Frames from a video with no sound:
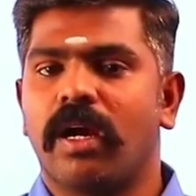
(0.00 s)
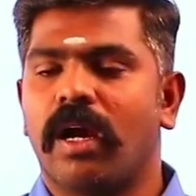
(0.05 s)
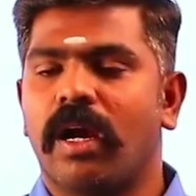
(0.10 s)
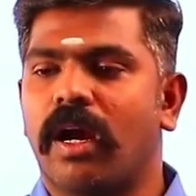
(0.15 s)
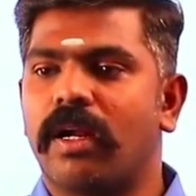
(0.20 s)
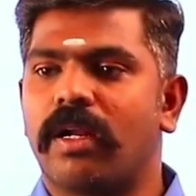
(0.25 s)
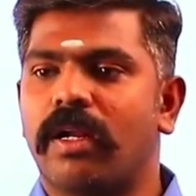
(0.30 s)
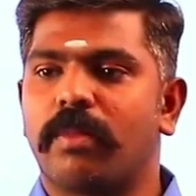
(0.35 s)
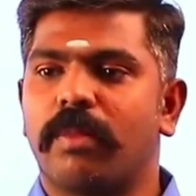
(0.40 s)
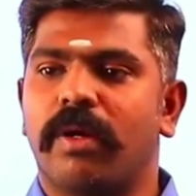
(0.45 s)

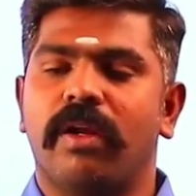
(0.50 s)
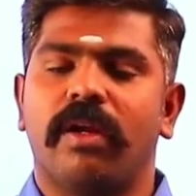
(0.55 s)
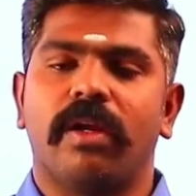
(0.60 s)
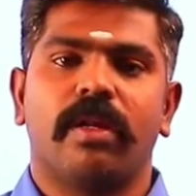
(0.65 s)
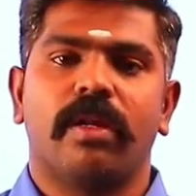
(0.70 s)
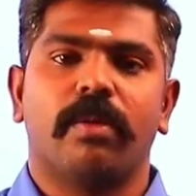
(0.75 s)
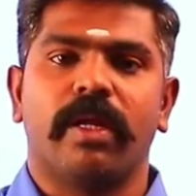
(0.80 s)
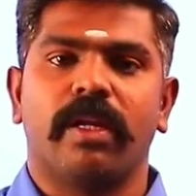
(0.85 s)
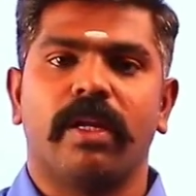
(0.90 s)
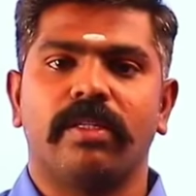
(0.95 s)
ஆட்டோமேட்டிக்காக
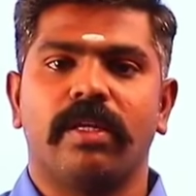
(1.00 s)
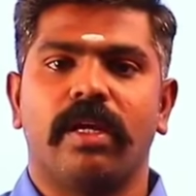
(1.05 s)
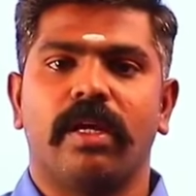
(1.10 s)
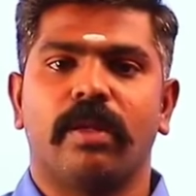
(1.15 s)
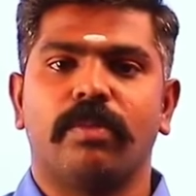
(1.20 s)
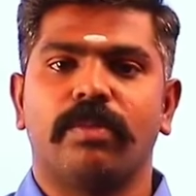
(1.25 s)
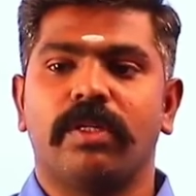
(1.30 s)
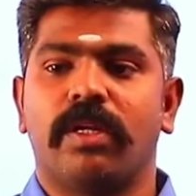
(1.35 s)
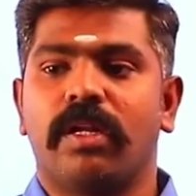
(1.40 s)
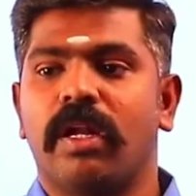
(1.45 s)
நம்ம என்ன செய்ய
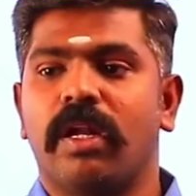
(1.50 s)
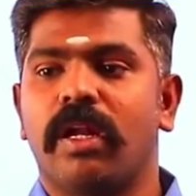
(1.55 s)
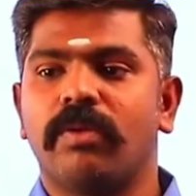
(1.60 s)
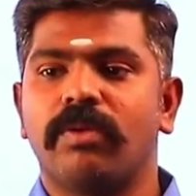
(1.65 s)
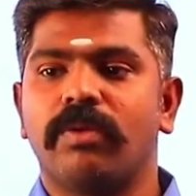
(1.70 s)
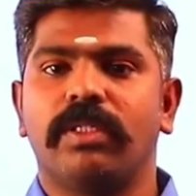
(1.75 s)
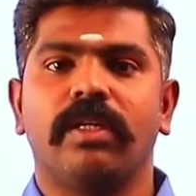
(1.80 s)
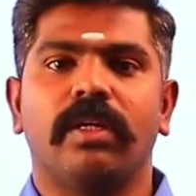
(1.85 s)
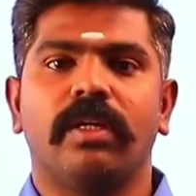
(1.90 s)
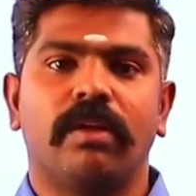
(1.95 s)
ஆரம்பிச்சோம்னா நல்ல
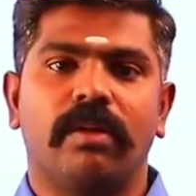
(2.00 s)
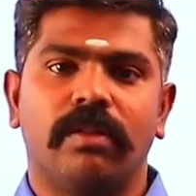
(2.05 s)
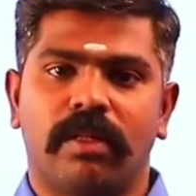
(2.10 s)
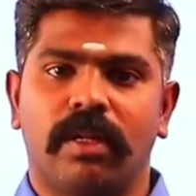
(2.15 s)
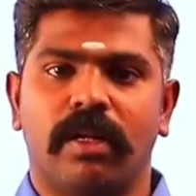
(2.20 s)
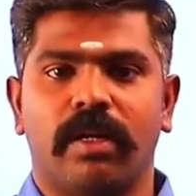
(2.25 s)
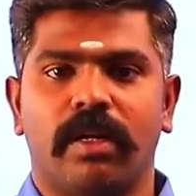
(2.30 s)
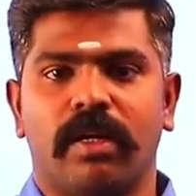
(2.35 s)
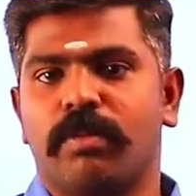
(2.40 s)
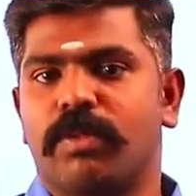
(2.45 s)
விஷயங்களை
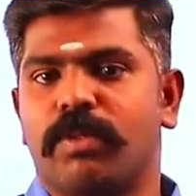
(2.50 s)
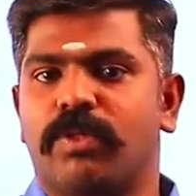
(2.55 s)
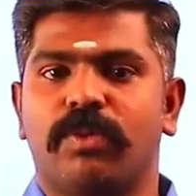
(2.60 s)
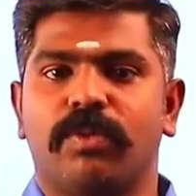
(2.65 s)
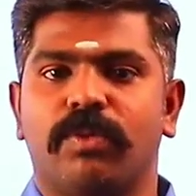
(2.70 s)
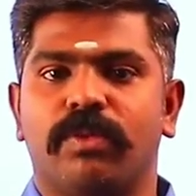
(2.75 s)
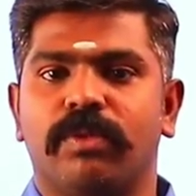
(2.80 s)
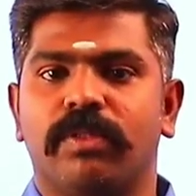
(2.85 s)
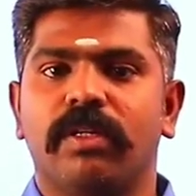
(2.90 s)
தேட ஆரம்பிச்சோம்